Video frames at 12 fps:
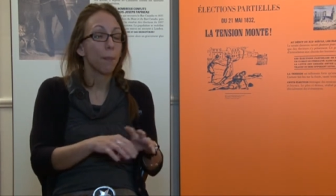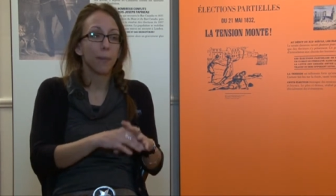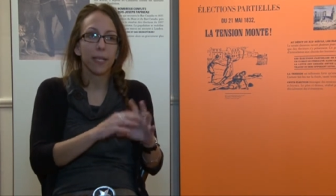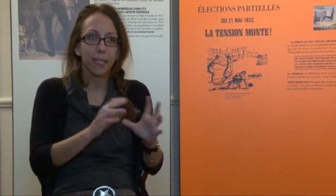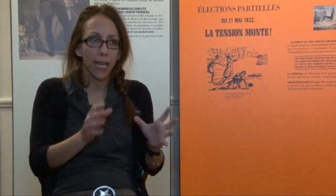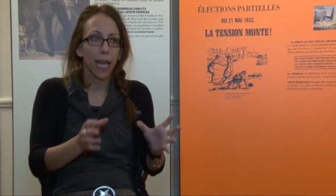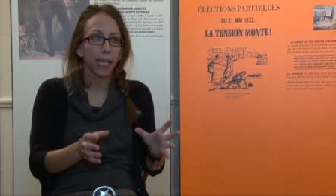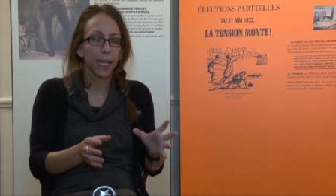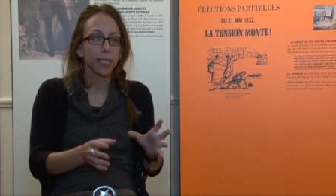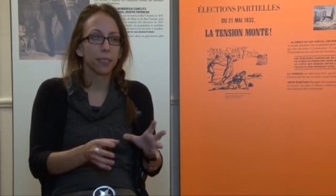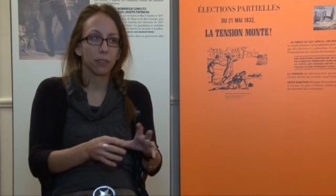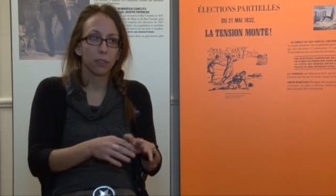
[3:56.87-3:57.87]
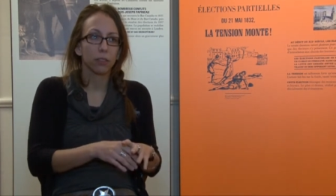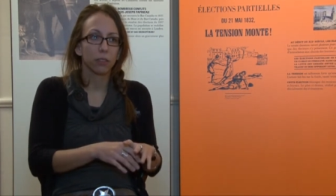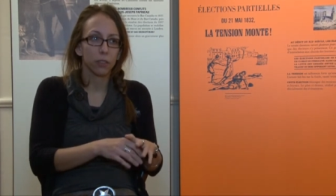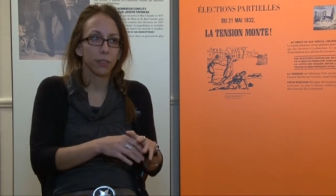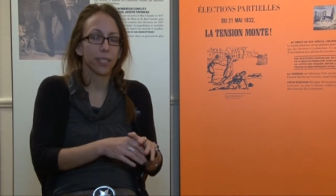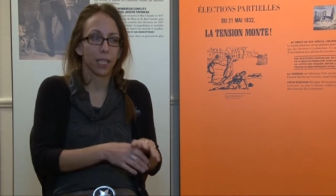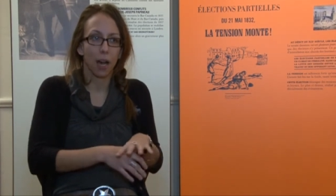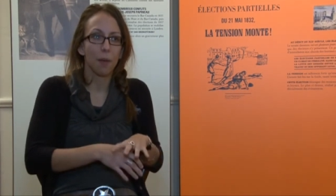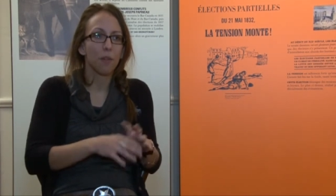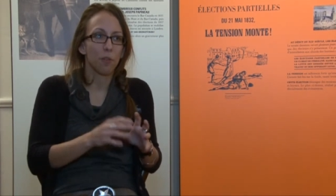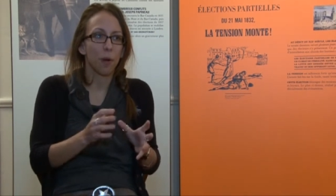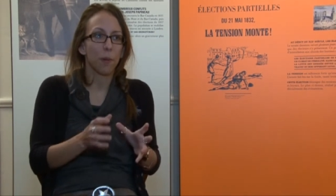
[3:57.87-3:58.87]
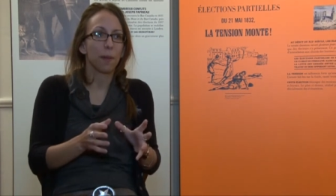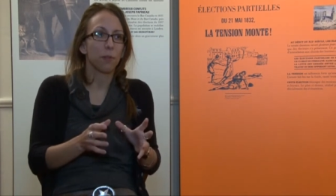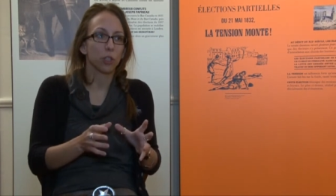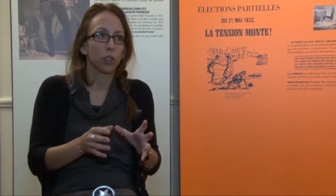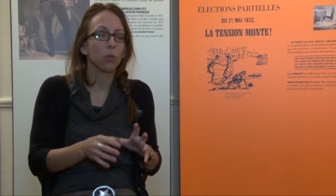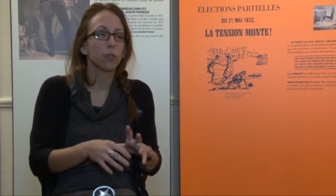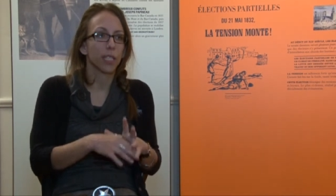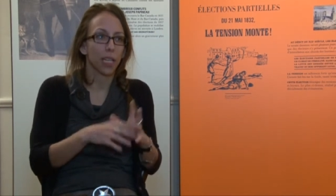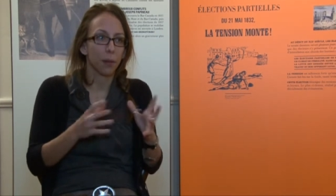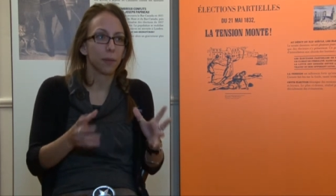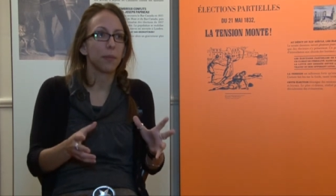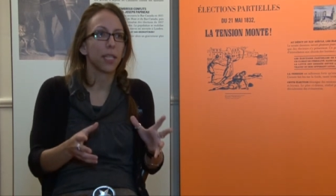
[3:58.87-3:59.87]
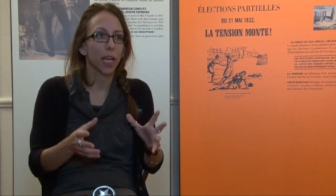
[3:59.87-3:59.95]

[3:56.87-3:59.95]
Mais ça reste que c'est quand même un moment pas drôle, c'est quand même des